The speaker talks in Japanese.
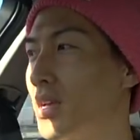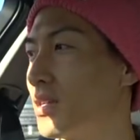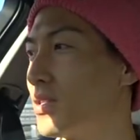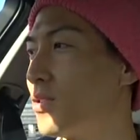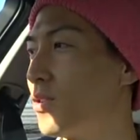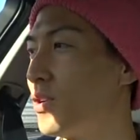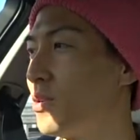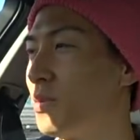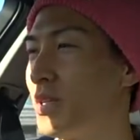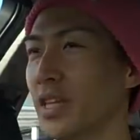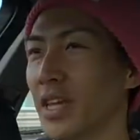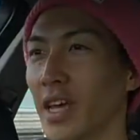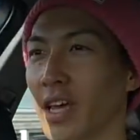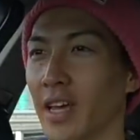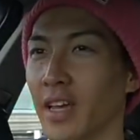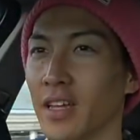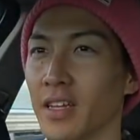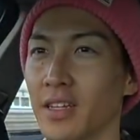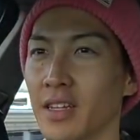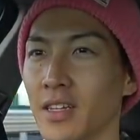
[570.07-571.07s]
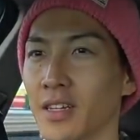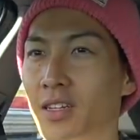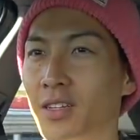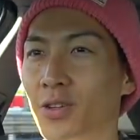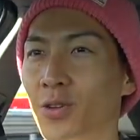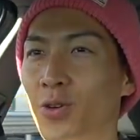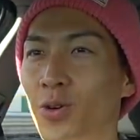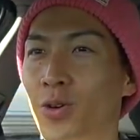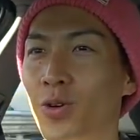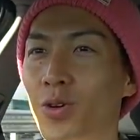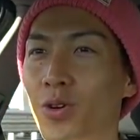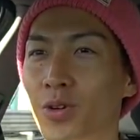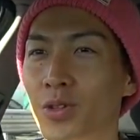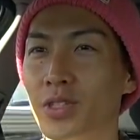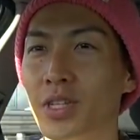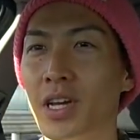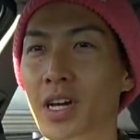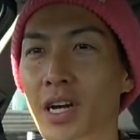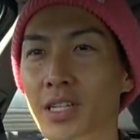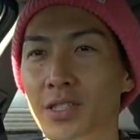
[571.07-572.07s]
そういう意味で両方
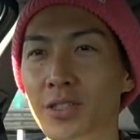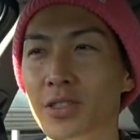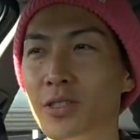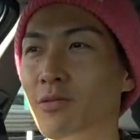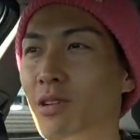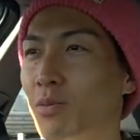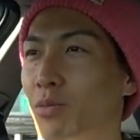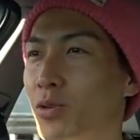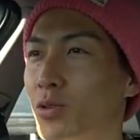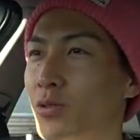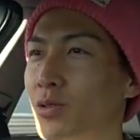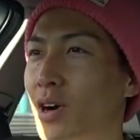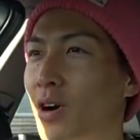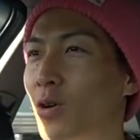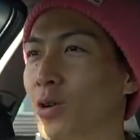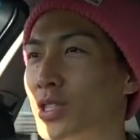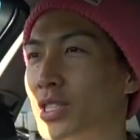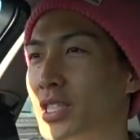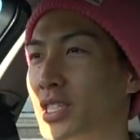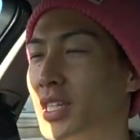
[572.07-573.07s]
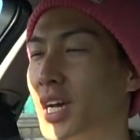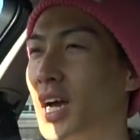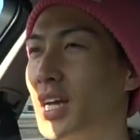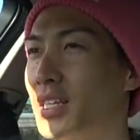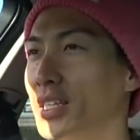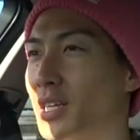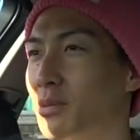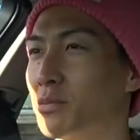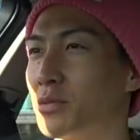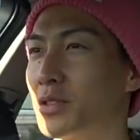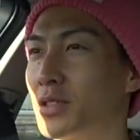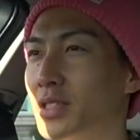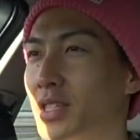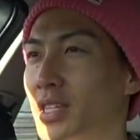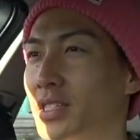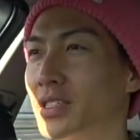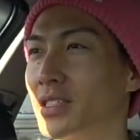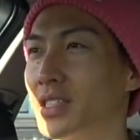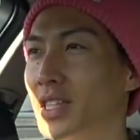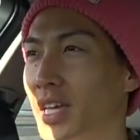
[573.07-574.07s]
生活には僕は欲しいアイテム
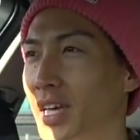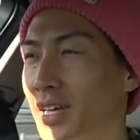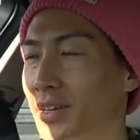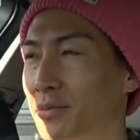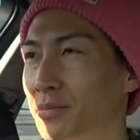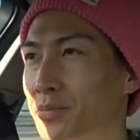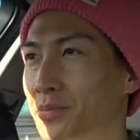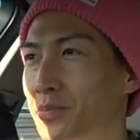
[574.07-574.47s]
ですね。